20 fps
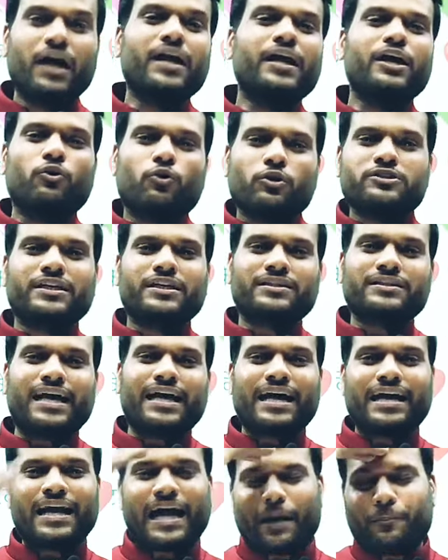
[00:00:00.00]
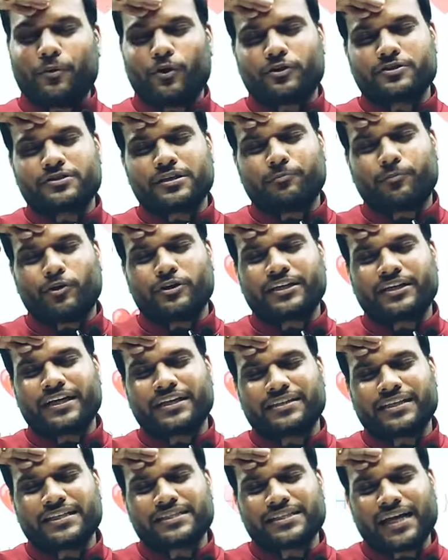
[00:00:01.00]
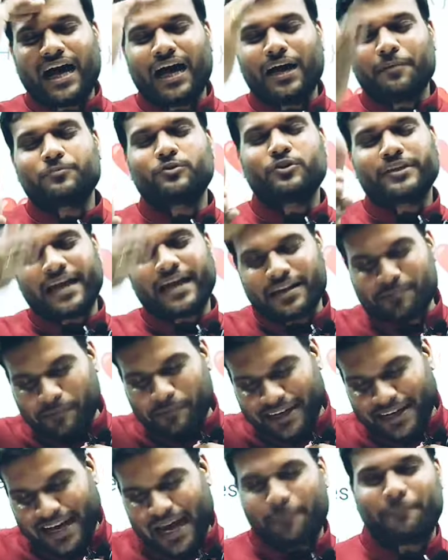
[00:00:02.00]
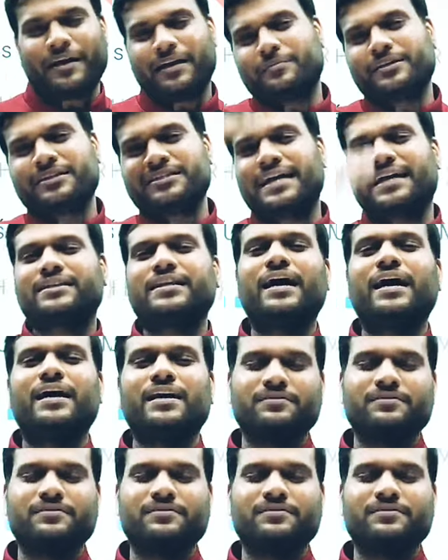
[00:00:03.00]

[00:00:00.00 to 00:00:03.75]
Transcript: अरे हो सकता है अगर आप लोग सपोर्ट करते साहब तो यहीं पर ही एप्पल बन जाता